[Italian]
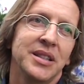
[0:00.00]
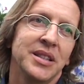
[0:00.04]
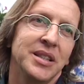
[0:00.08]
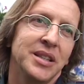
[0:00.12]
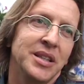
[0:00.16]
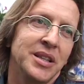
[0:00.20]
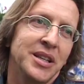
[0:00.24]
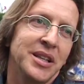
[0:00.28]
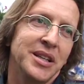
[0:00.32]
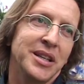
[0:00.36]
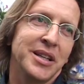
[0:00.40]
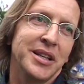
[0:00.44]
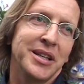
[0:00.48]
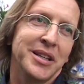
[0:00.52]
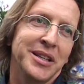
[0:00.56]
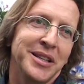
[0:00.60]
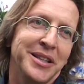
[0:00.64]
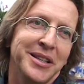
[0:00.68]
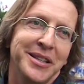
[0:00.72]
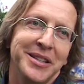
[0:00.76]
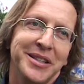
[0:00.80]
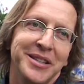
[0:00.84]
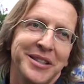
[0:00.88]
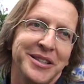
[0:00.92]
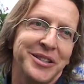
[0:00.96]

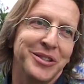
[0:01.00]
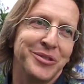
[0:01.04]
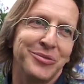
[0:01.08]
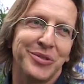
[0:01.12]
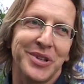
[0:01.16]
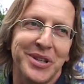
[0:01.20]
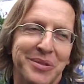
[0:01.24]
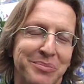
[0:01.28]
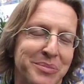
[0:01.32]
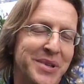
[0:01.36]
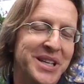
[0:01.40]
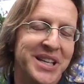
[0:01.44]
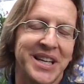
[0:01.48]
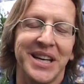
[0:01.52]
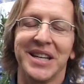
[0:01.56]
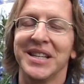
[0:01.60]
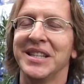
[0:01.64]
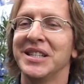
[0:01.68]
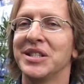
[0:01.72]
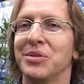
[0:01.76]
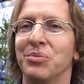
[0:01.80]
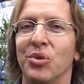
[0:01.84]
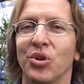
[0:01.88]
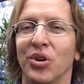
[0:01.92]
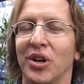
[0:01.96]
è un
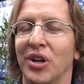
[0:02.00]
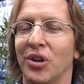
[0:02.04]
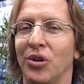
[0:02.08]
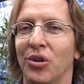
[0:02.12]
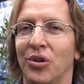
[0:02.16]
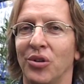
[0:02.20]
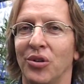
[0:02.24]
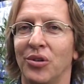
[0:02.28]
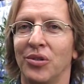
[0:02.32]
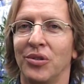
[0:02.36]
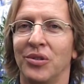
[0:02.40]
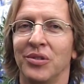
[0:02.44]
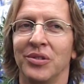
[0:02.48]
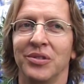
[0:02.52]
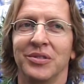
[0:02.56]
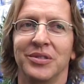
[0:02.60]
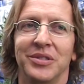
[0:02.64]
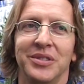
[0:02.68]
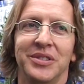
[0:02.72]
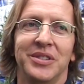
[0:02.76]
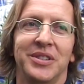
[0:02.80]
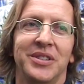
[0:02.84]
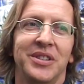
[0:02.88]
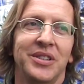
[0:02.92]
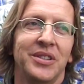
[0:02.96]
meccanismo che lo
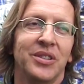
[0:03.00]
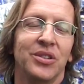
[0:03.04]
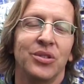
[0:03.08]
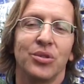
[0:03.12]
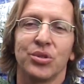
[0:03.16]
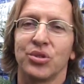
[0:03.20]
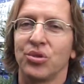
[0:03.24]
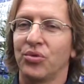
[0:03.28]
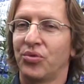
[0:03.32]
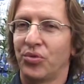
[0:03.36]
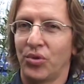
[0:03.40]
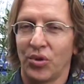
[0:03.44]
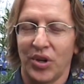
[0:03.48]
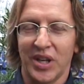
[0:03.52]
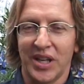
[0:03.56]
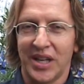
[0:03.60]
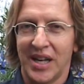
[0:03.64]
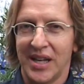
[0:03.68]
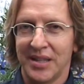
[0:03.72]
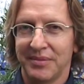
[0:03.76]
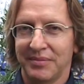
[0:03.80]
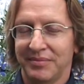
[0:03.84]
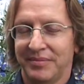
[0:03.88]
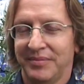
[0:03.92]
lo soffocherà.